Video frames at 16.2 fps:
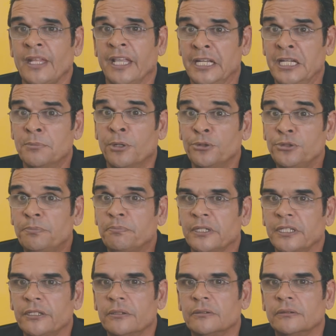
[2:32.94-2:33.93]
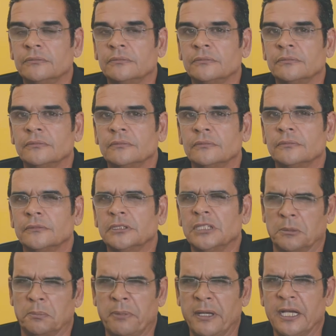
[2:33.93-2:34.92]
era irmão de Pedro.
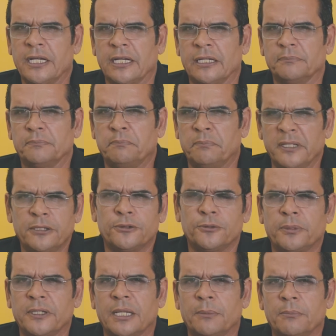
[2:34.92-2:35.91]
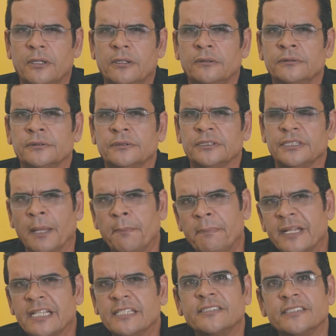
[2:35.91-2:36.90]
Ele pega Pedro pela mão e
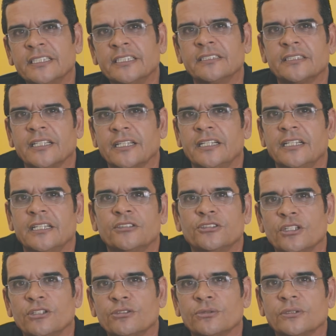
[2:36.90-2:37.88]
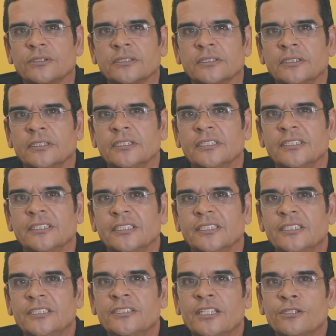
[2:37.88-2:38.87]
apresenta ele a Jesus.
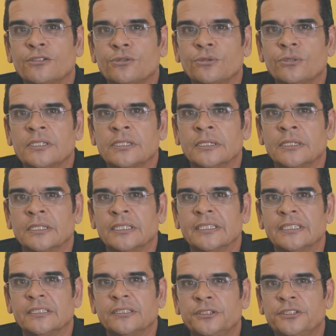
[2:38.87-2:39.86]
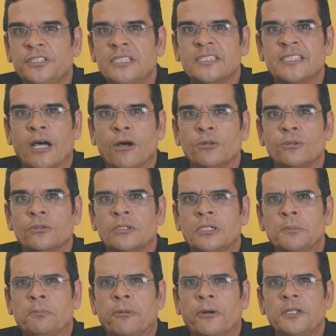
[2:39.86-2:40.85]
E Jesus diz algo
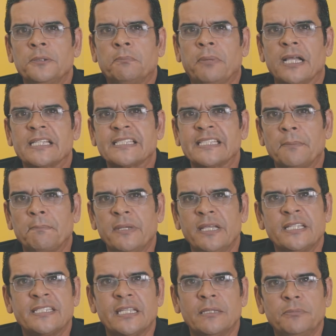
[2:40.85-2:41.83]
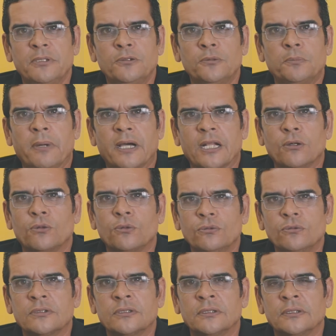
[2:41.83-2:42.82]
que pode passar percebido para
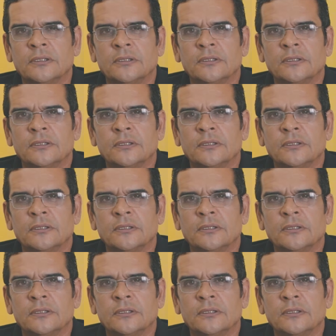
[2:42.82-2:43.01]
alguns,